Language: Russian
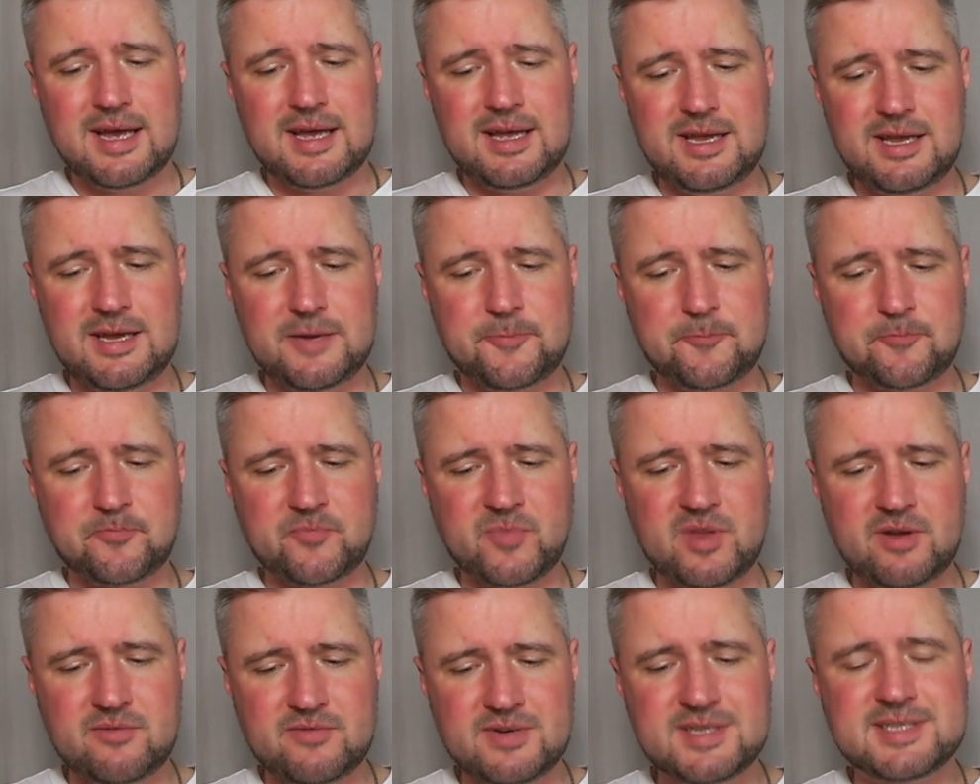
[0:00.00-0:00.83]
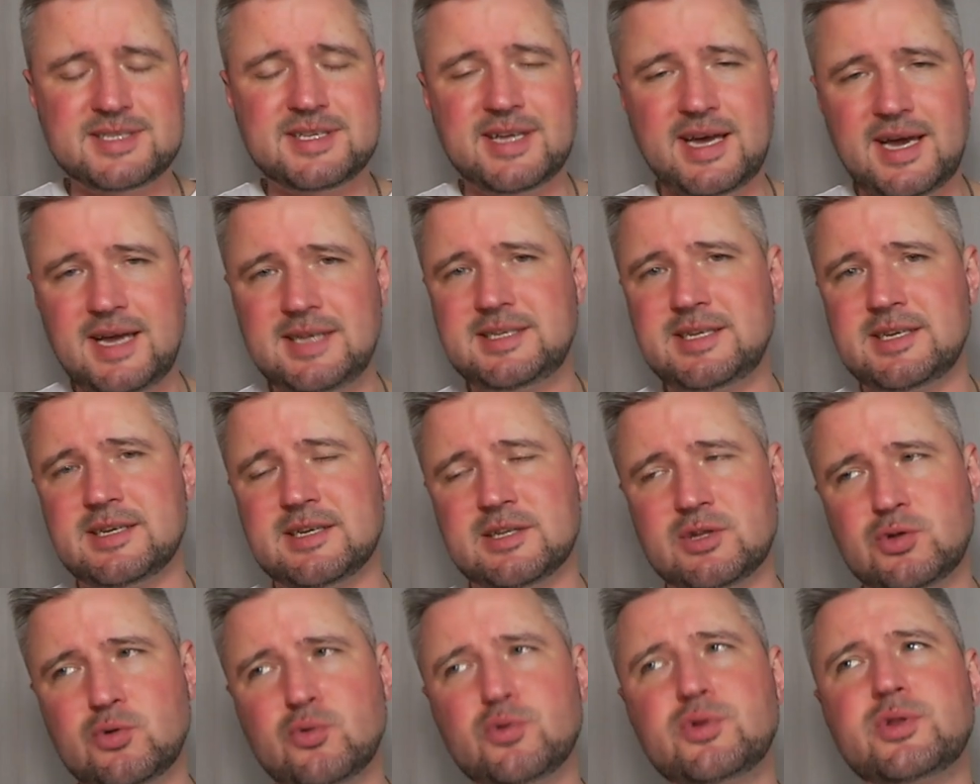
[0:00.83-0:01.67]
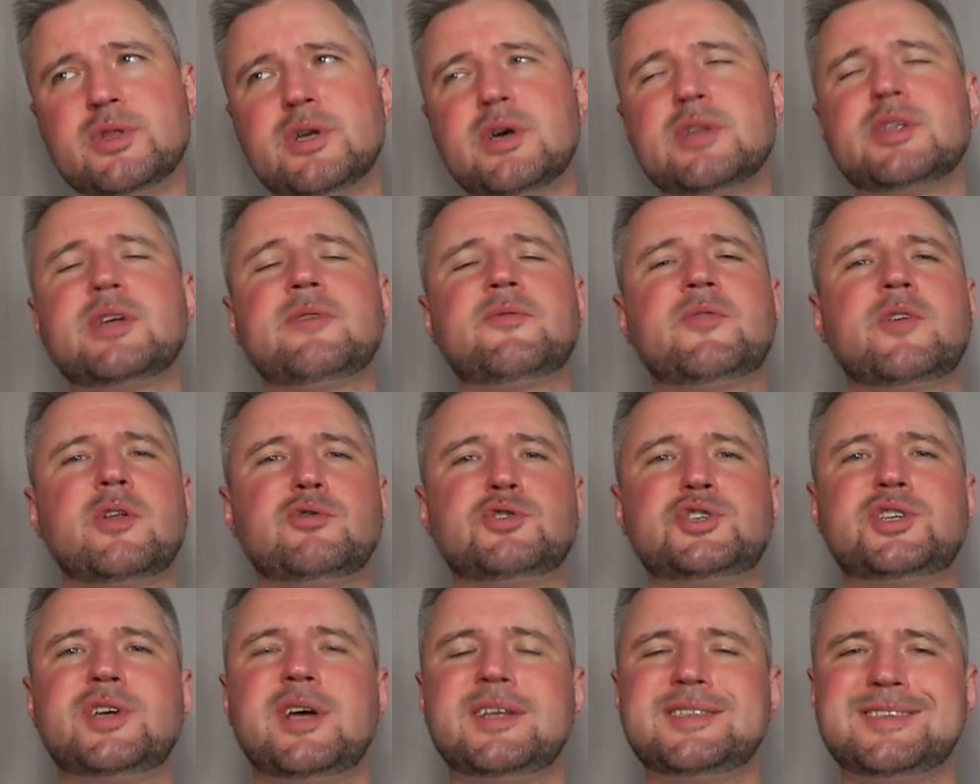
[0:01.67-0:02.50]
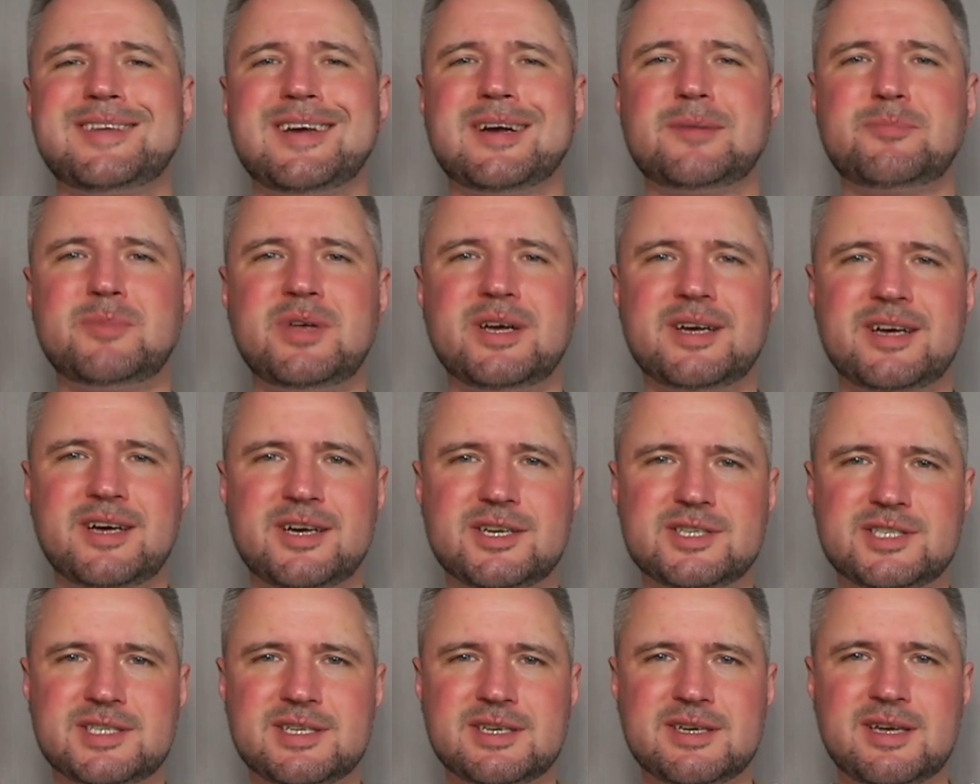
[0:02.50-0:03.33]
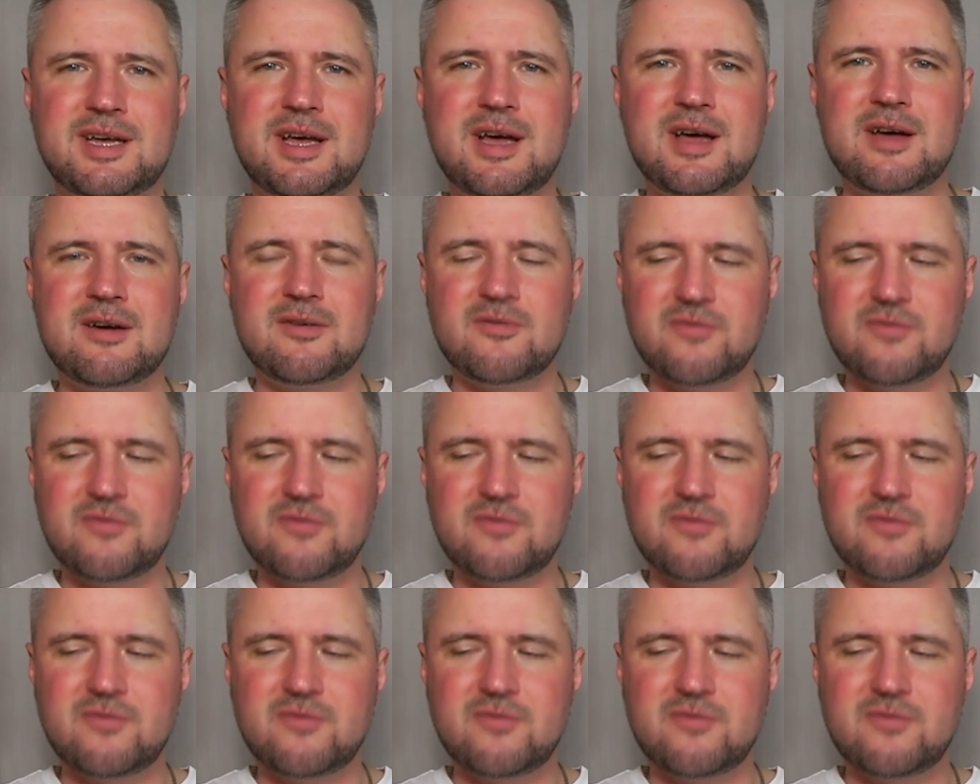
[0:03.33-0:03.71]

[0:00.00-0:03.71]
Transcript: И вы знаете, тут надо включать, как мне кажется,